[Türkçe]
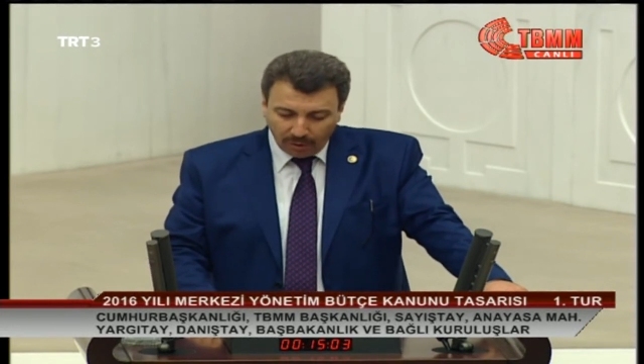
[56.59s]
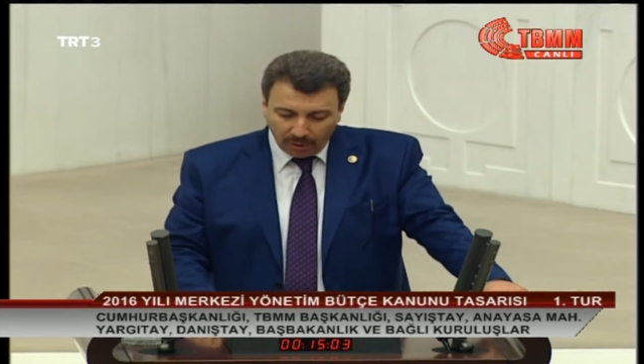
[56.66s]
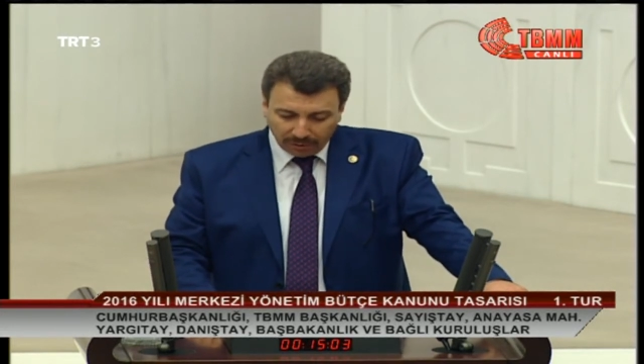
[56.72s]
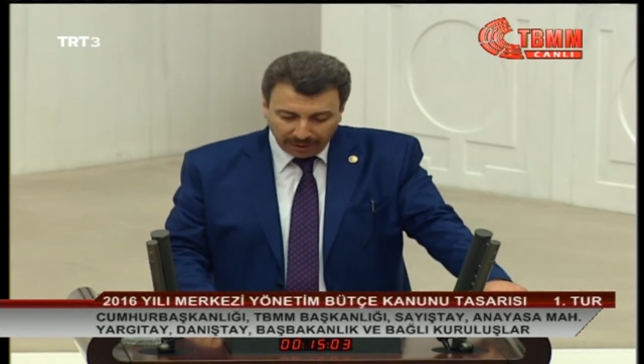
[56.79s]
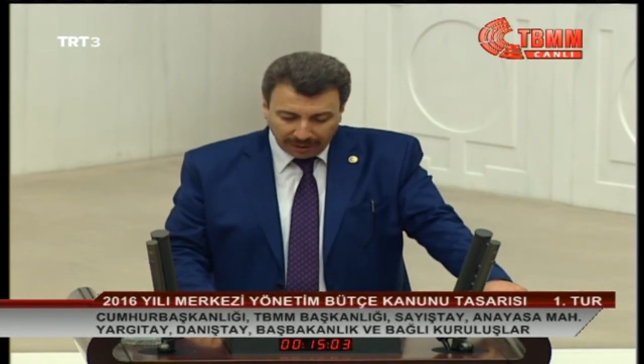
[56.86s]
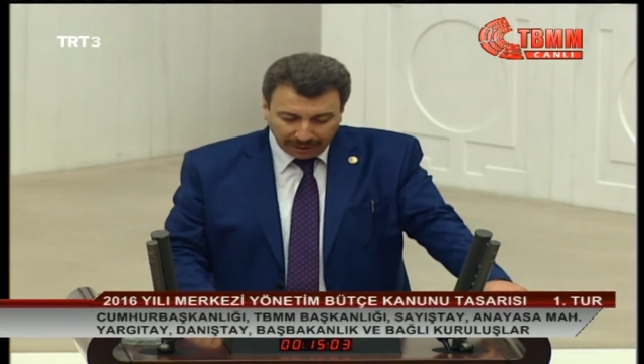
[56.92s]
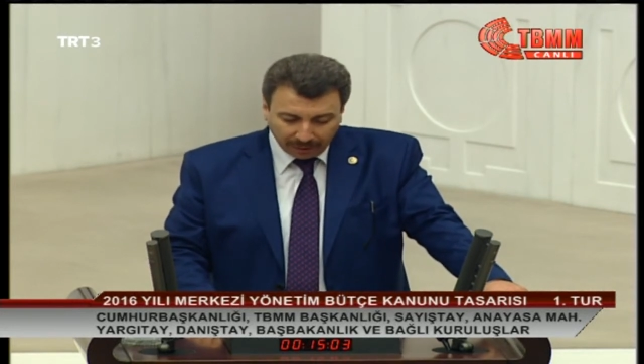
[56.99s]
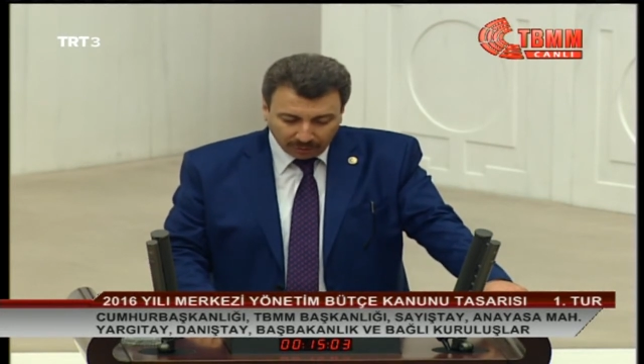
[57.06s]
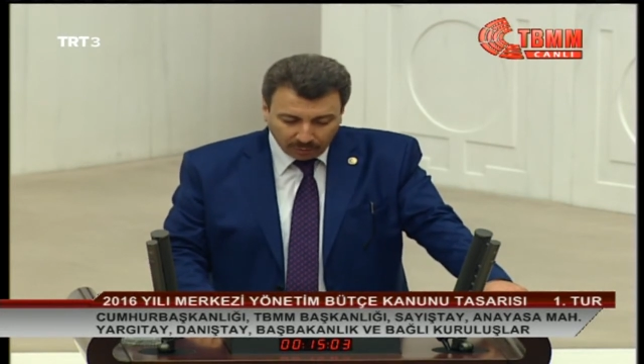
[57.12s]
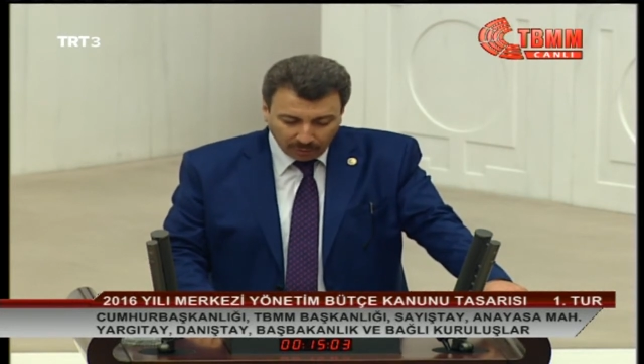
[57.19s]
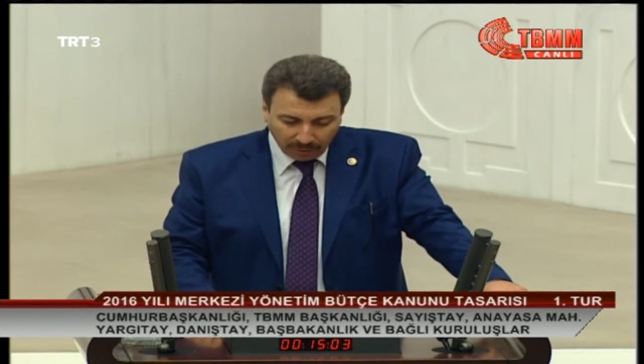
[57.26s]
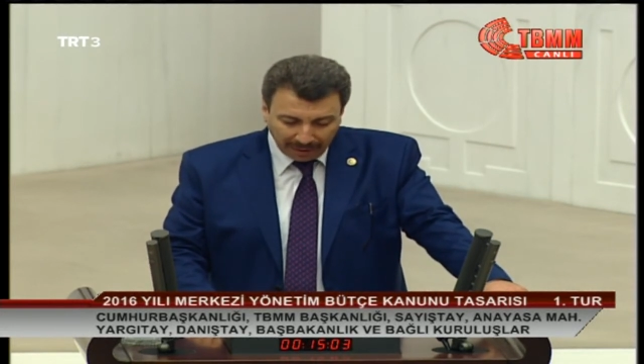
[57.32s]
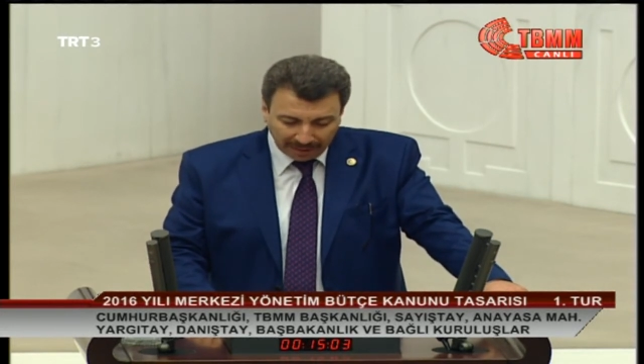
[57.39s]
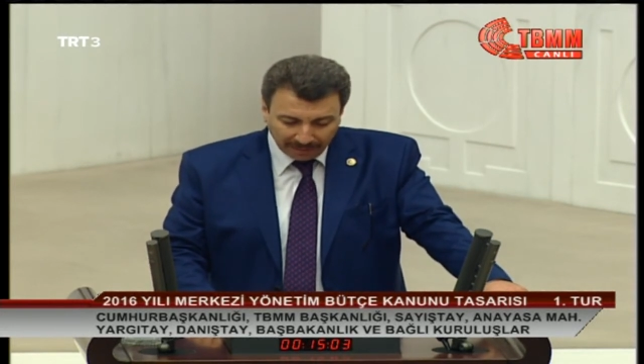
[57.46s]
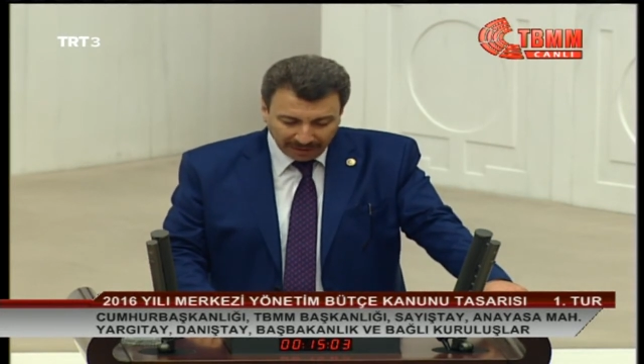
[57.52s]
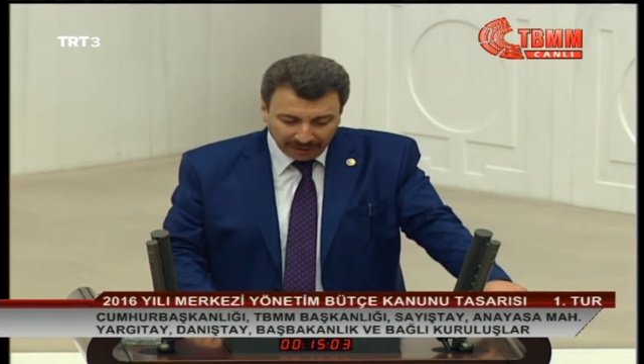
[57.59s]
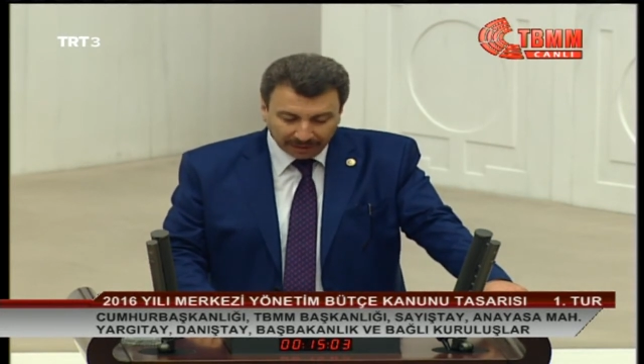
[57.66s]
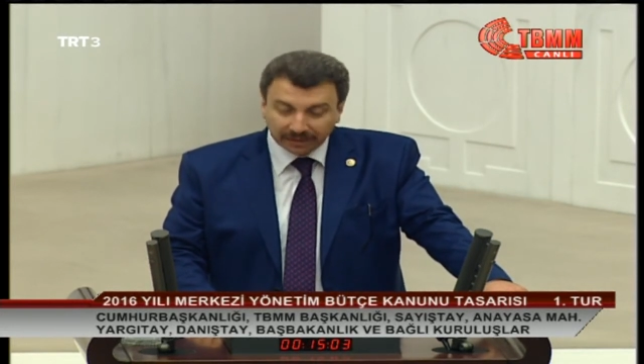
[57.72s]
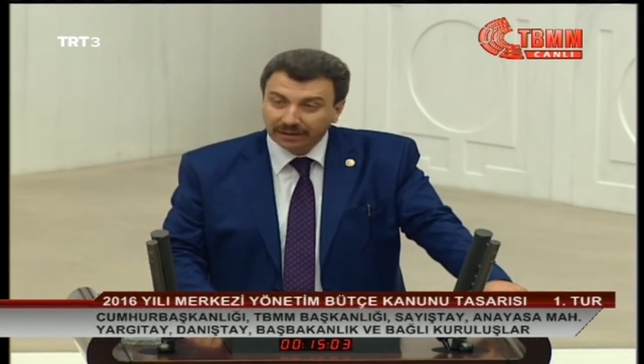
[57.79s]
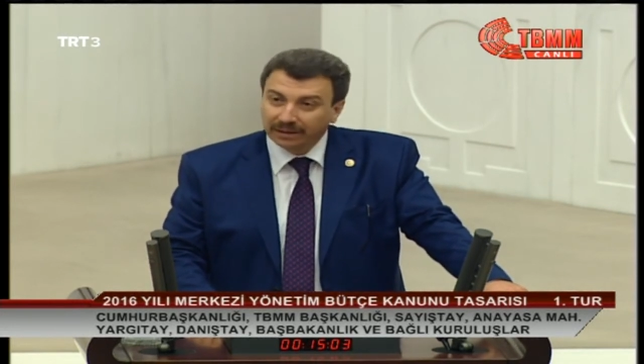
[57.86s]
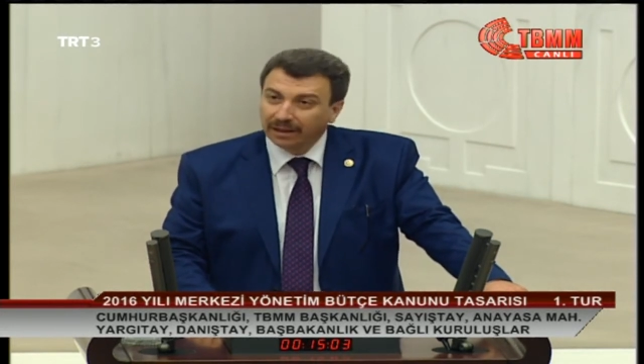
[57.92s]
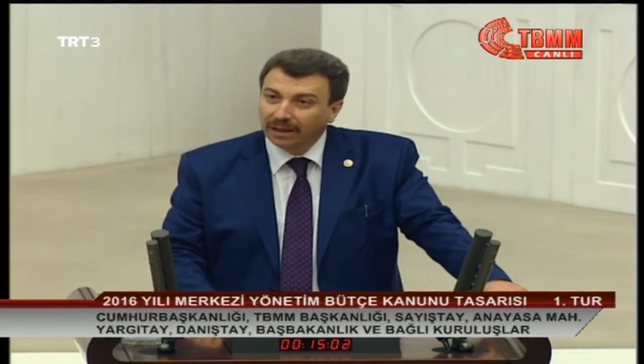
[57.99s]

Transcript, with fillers: ödenek kullanımının